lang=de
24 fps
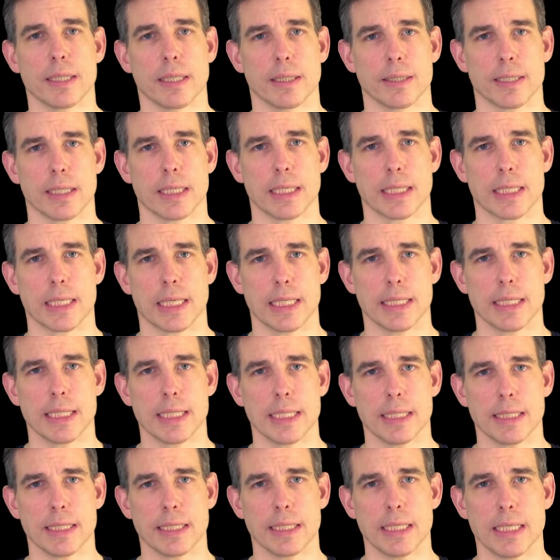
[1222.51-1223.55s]
Also das heißt,
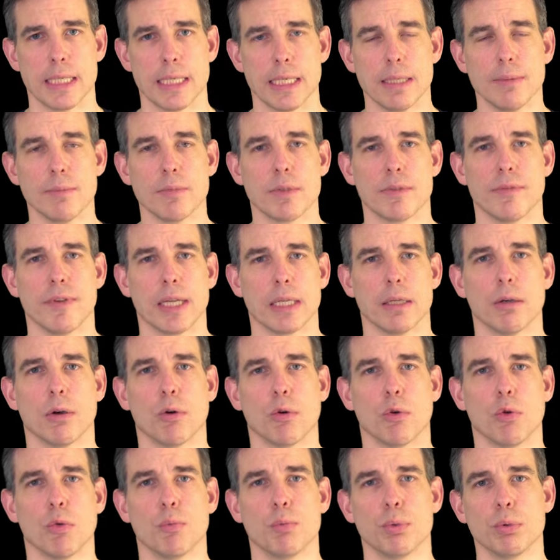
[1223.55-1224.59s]
diese Teams werden
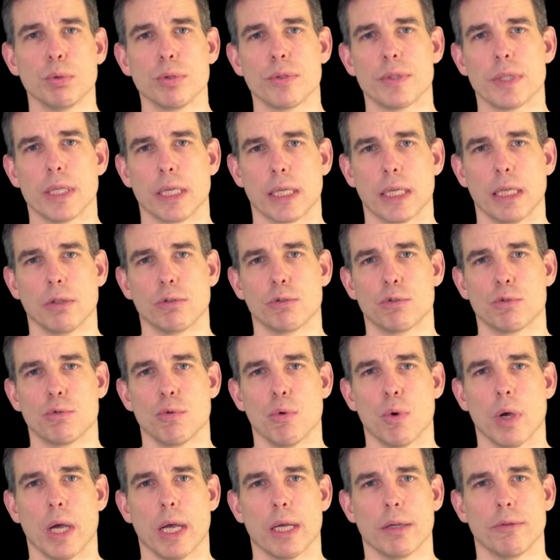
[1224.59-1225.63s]
auch robuster gegen
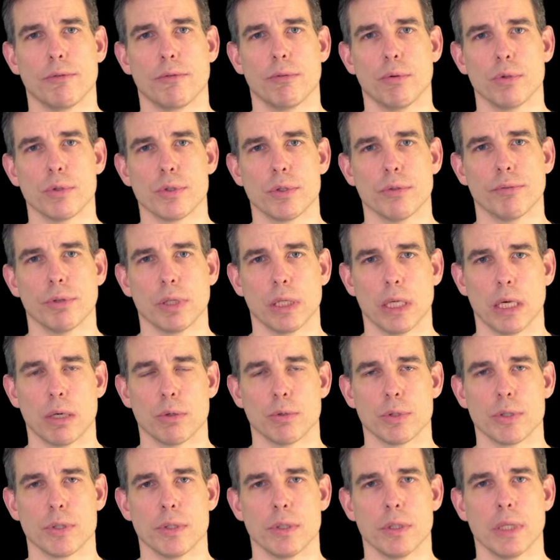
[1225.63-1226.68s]
Störeinflüsse von
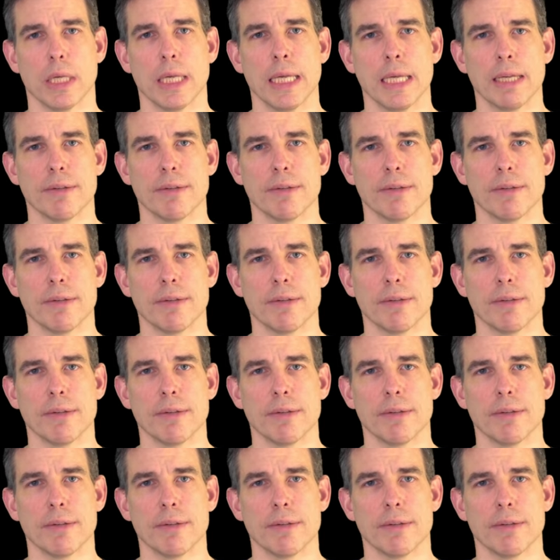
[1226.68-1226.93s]
außen,